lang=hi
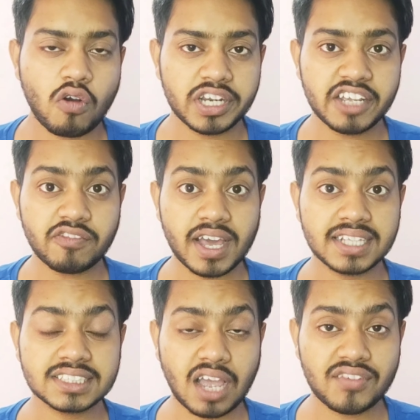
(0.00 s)
और ये
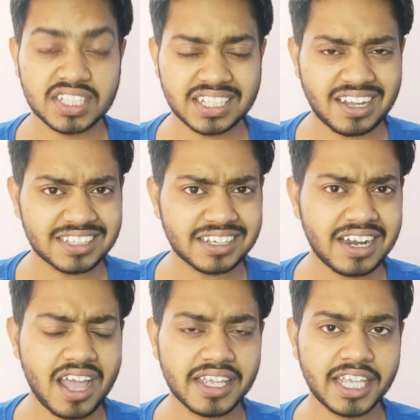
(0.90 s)
वायरस काफ़ी ज़्यादा
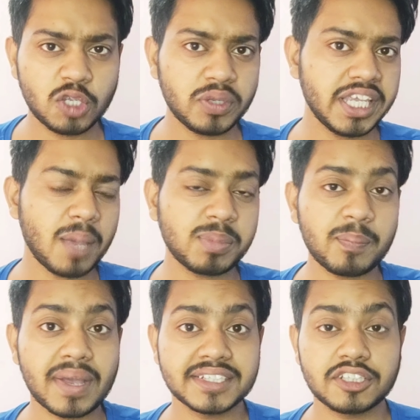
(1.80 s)
खतरनाक है क्योंकि ये आपके
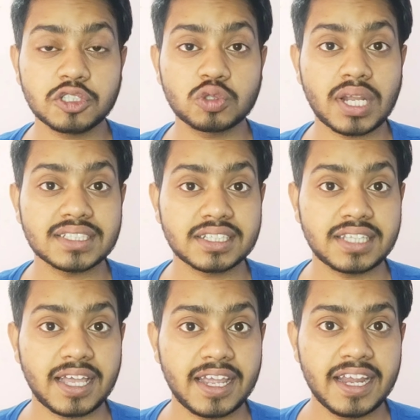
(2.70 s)
पैसे तक चुरा
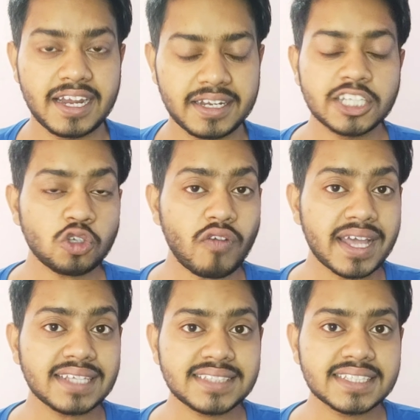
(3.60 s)
सकता है ये जो
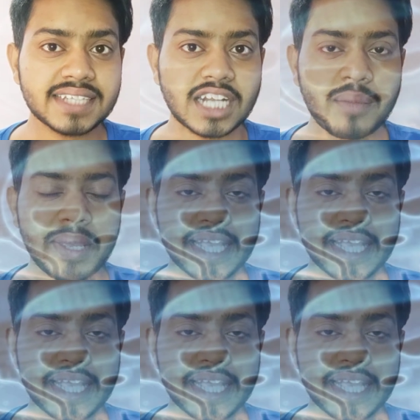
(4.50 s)
वायरस है इसका नाम